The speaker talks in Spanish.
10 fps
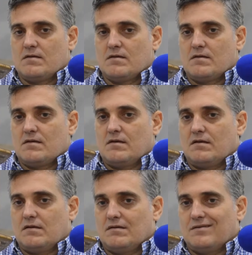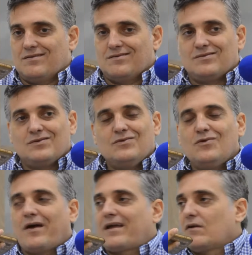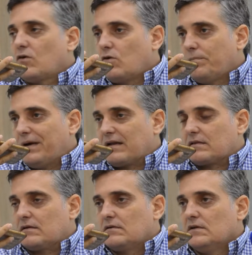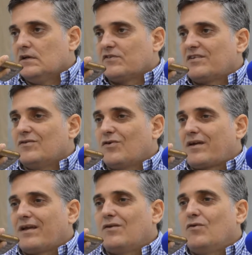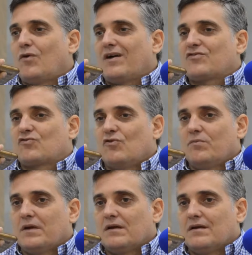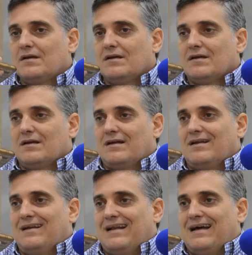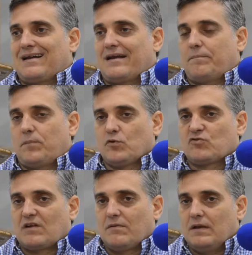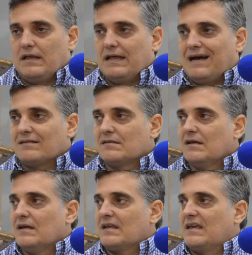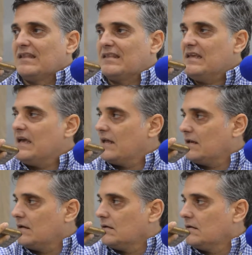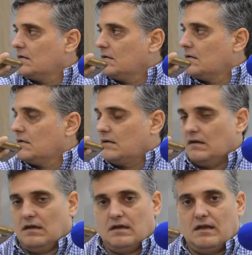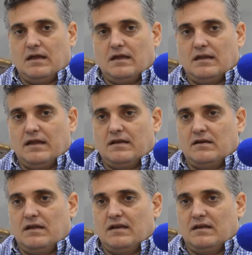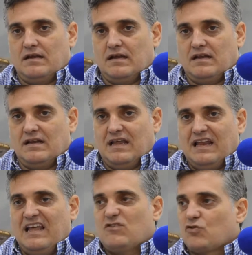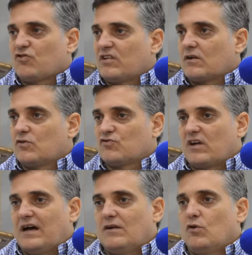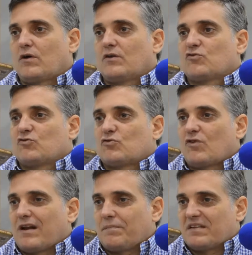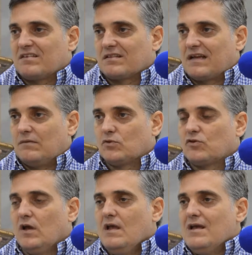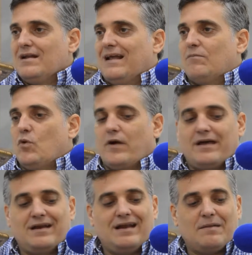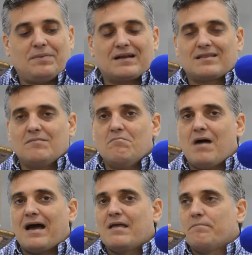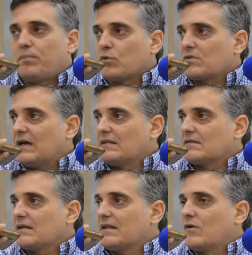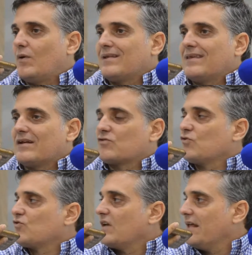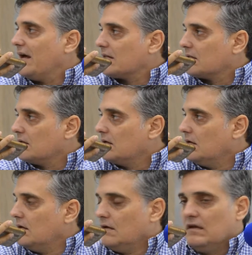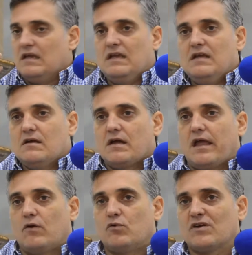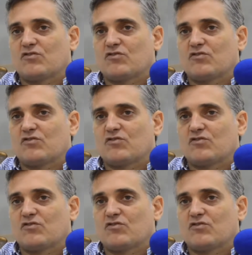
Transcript: comparten. No es que no compartan, sino que no asumen la responsabilidad que tiene eh, eh, el, hecho de ser concejal, lo que nosotros representamos. La mujer es la parte más importante de cualquier sociedad y en una